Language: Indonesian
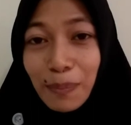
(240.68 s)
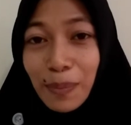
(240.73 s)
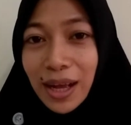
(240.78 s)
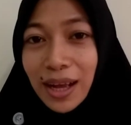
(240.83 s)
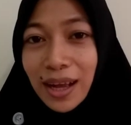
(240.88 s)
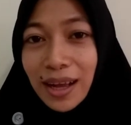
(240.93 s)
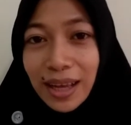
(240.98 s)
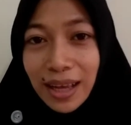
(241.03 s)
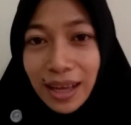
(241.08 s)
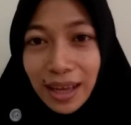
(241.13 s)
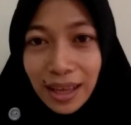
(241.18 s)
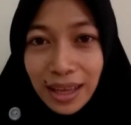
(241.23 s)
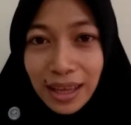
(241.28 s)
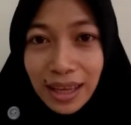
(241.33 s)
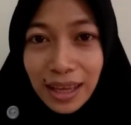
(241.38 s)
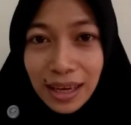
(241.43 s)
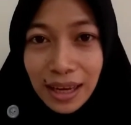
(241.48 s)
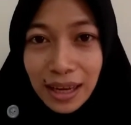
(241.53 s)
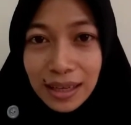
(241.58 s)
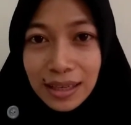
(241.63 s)
apakah
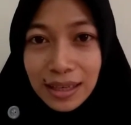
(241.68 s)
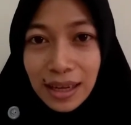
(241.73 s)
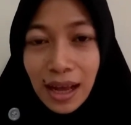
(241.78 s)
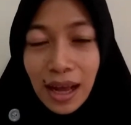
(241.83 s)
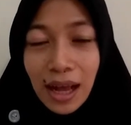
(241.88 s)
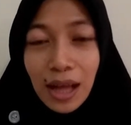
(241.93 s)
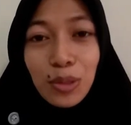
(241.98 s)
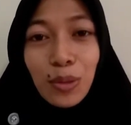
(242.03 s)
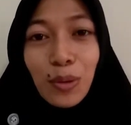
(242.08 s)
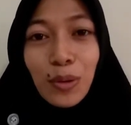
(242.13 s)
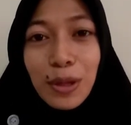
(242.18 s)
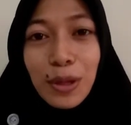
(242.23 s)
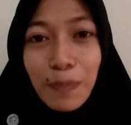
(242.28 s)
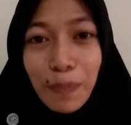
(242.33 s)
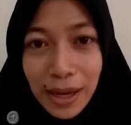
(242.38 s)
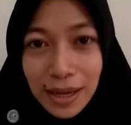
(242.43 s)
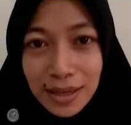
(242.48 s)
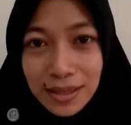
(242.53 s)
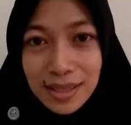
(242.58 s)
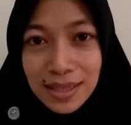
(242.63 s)
keinginannya atau
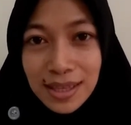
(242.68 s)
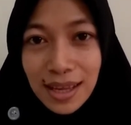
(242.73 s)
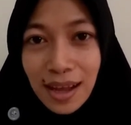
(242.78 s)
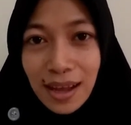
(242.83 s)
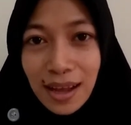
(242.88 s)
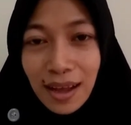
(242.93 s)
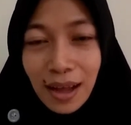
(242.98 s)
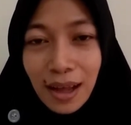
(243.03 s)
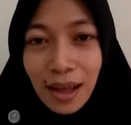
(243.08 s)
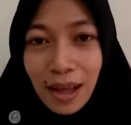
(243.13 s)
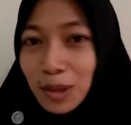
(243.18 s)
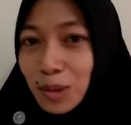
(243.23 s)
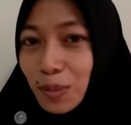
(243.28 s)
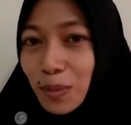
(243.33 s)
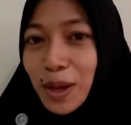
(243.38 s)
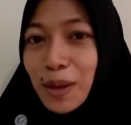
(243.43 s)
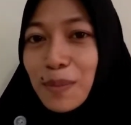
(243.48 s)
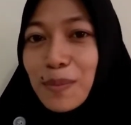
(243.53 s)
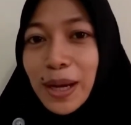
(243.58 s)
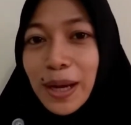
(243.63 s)
dipaksa
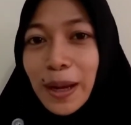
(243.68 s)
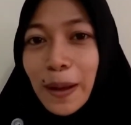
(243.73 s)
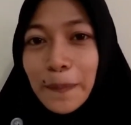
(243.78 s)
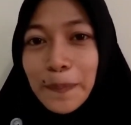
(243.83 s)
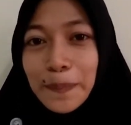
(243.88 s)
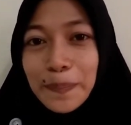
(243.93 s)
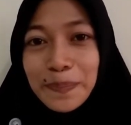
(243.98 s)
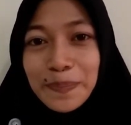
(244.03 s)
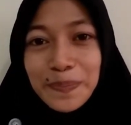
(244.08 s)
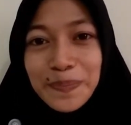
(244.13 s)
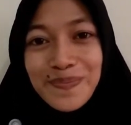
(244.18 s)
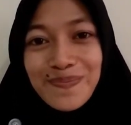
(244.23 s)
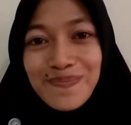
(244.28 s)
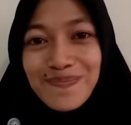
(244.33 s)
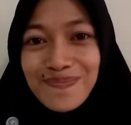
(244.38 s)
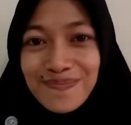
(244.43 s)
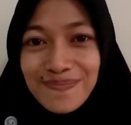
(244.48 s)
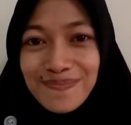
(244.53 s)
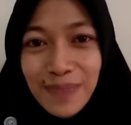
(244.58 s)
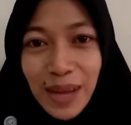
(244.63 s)
atau bagaimana
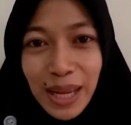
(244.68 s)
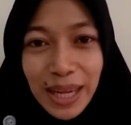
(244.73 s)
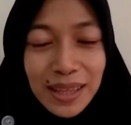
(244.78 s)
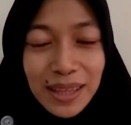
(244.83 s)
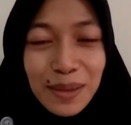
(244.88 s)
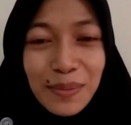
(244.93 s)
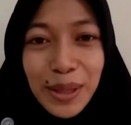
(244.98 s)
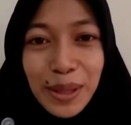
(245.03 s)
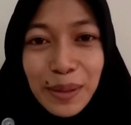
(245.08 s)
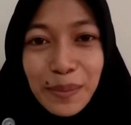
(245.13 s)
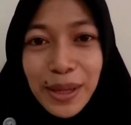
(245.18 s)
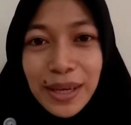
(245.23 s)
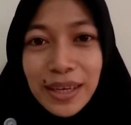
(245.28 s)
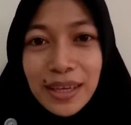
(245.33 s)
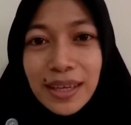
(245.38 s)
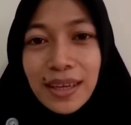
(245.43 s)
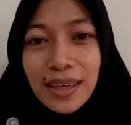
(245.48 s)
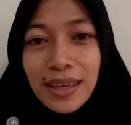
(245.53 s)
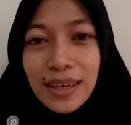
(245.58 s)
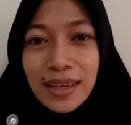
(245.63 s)
baik
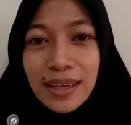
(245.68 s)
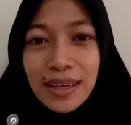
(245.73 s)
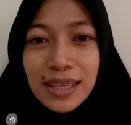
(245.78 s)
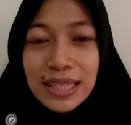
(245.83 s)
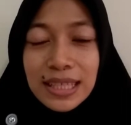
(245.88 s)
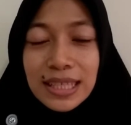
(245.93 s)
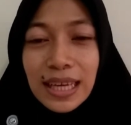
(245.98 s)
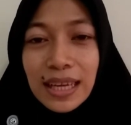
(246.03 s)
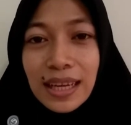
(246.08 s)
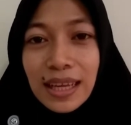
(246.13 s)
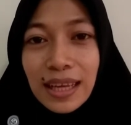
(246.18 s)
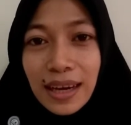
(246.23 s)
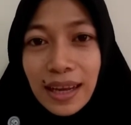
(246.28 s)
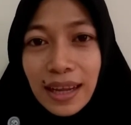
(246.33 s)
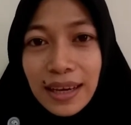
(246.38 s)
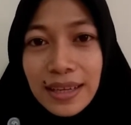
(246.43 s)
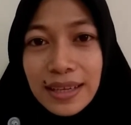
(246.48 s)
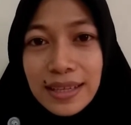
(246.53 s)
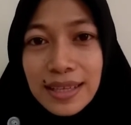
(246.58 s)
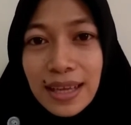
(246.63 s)
teman-teman jadi
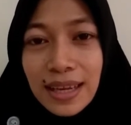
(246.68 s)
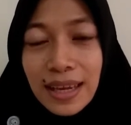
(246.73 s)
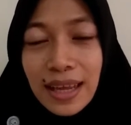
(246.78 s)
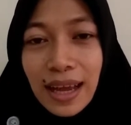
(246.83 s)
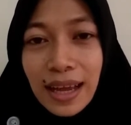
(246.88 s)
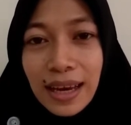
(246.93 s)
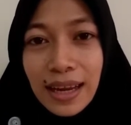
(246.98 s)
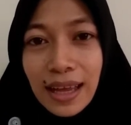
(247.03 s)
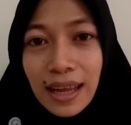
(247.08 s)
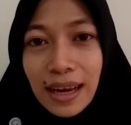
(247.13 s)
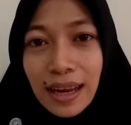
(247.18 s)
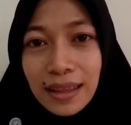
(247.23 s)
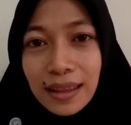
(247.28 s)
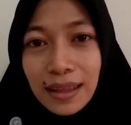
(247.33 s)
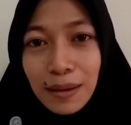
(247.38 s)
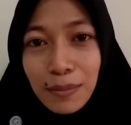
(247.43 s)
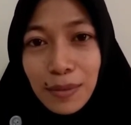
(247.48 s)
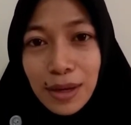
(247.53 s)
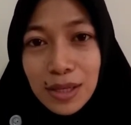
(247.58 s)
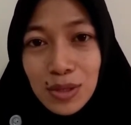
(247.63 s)
Ray di sini
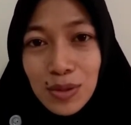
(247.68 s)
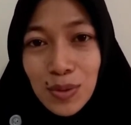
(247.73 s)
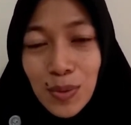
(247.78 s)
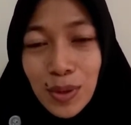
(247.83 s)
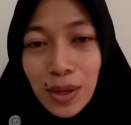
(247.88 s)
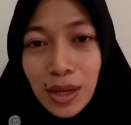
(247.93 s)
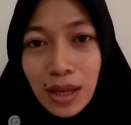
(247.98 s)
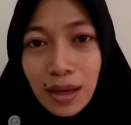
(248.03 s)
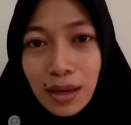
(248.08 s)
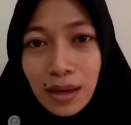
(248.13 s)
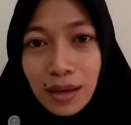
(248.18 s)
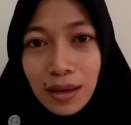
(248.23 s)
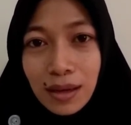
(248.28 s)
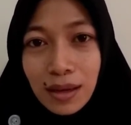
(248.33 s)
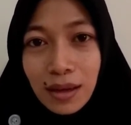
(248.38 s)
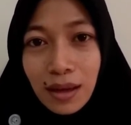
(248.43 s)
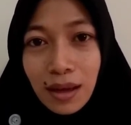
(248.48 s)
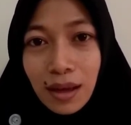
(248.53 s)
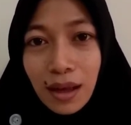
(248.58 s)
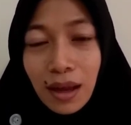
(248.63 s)
adalah termasuk
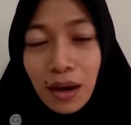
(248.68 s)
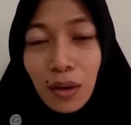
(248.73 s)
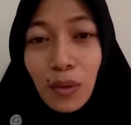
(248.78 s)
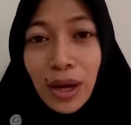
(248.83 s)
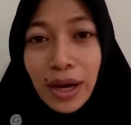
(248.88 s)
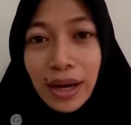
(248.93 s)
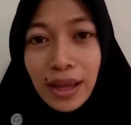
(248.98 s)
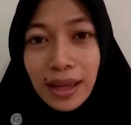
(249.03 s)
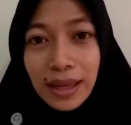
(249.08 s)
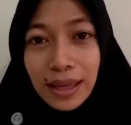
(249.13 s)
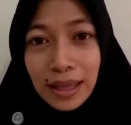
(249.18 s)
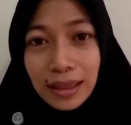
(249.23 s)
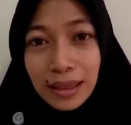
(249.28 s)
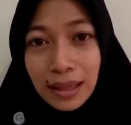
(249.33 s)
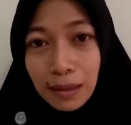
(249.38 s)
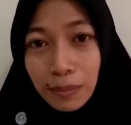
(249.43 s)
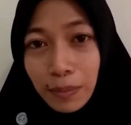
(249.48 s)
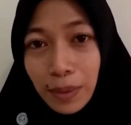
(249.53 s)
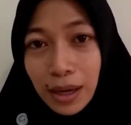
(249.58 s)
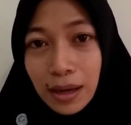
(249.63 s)
keluarga
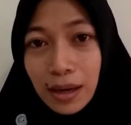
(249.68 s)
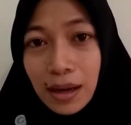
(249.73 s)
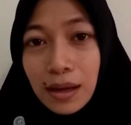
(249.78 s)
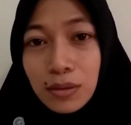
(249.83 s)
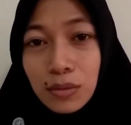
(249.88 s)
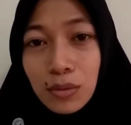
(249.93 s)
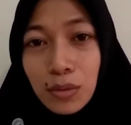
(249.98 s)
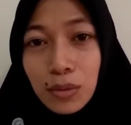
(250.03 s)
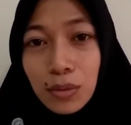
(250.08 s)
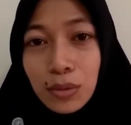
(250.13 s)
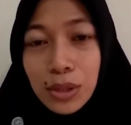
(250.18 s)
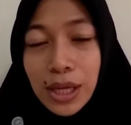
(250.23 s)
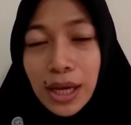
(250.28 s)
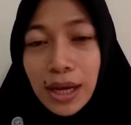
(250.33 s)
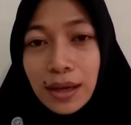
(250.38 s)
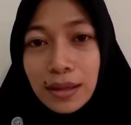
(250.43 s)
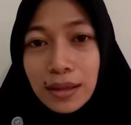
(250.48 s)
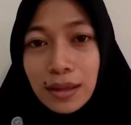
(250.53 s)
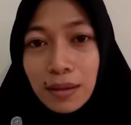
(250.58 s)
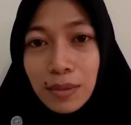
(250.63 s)
yang terpandang
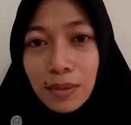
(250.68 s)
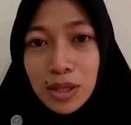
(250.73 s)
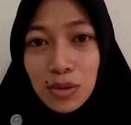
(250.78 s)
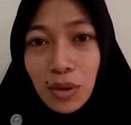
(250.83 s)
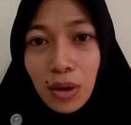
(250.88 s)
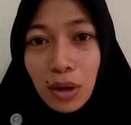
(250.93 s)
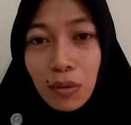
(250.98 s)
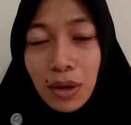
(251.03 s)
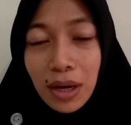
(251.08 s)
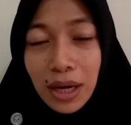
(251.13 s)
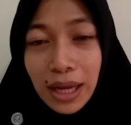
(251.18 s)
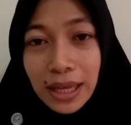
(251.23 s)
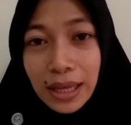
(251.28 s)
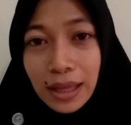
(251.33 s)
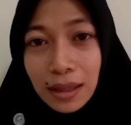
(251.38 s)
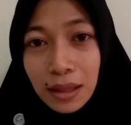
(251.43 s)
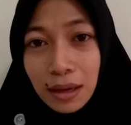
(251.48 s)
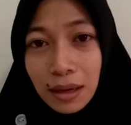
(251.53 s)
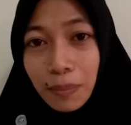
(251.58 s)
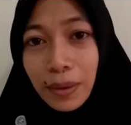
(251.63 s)
dulunya termasuk keluarga
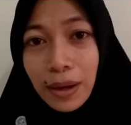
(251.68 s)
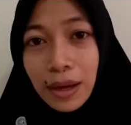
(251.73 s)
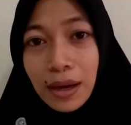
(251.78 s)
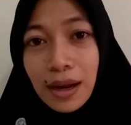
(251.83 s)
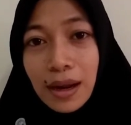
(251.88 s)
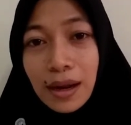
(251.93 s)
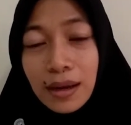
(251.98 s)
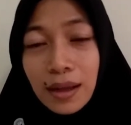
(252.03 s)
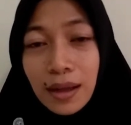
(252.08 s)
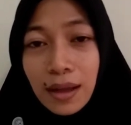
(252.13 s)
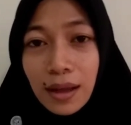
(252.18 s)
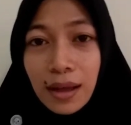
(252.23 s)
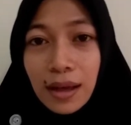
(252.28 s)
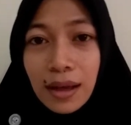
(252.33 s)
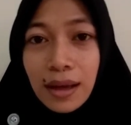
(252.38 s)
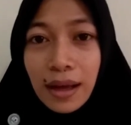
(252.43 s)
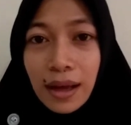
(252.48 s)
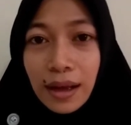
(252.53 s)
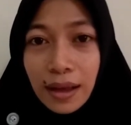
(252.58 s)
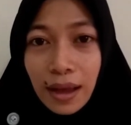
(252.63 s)
yang terpandang
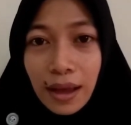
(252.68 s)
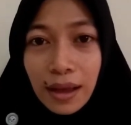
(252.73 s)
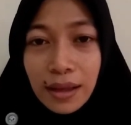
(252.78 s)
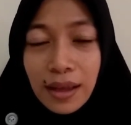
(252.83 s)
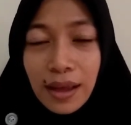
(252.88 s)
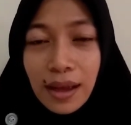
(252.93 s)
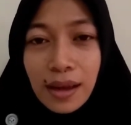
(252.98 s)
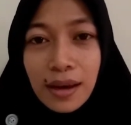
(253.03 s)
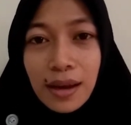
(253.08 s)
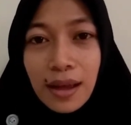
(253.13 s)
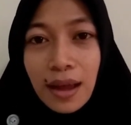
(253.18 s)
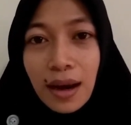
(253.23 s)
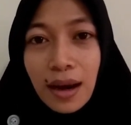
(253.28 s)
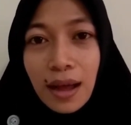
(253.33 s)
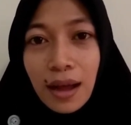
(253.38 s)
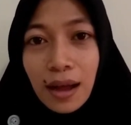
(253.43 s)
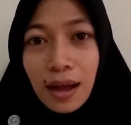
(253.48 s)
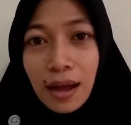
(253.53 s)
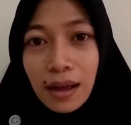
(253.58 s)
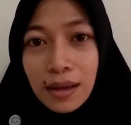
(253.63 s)
kakeknya
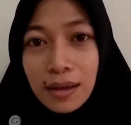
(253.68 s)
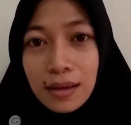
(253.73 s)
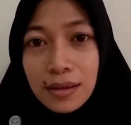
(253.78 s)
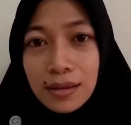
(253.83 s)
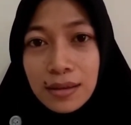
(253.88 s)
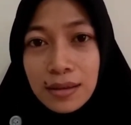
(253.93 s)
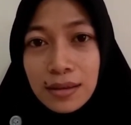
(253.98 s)
adalah